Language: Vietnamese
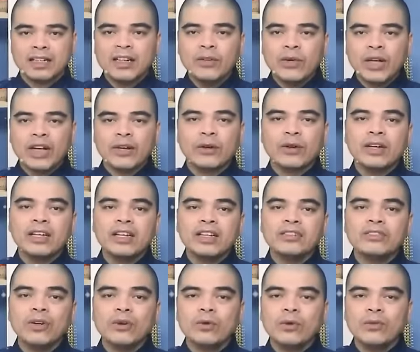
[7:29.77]
Điều này có
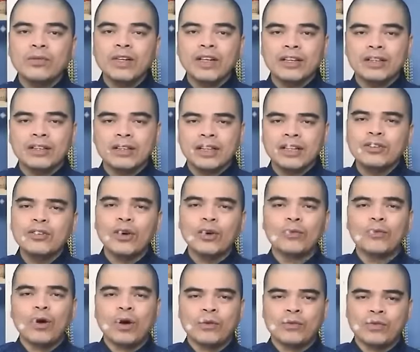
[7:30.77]
khiến cho quý vị thấy
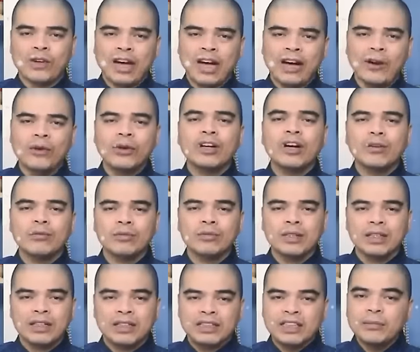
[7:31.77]
tò mò và háo hức không?
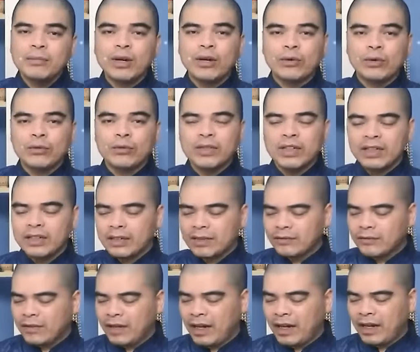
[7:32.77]
Xin mời quý vị
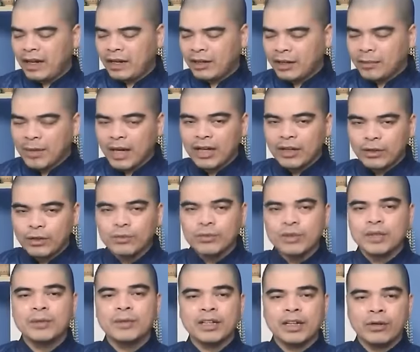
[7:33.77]
và các bạn
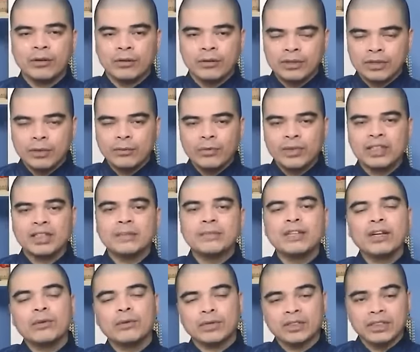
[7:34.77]
cùng tìm hiểu trong phần tiếp
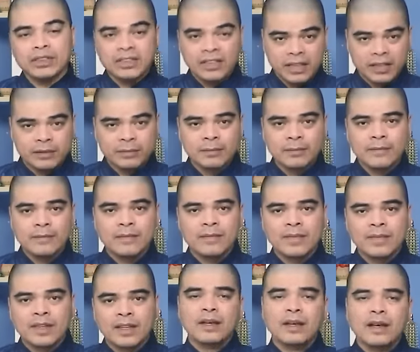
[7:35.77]
theo của chương trình.
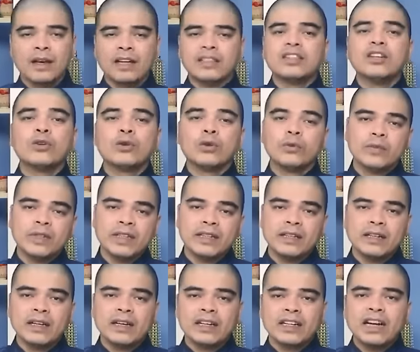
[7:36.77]
À, thưa quý
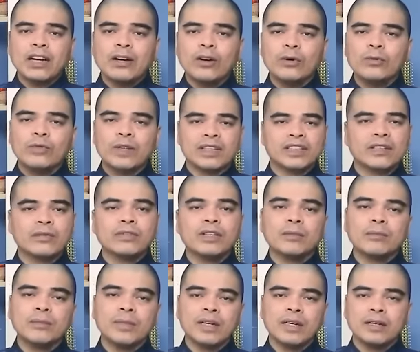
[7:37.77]
vị, các con vật trong
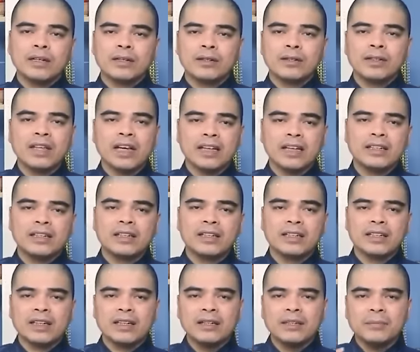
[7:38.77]
giấc mơ nó thể hiện
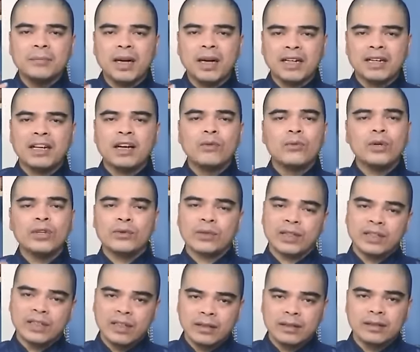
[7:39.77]
cái bản năng nguyên
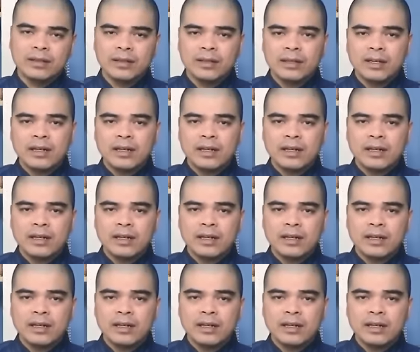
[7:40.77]
thủy nhất,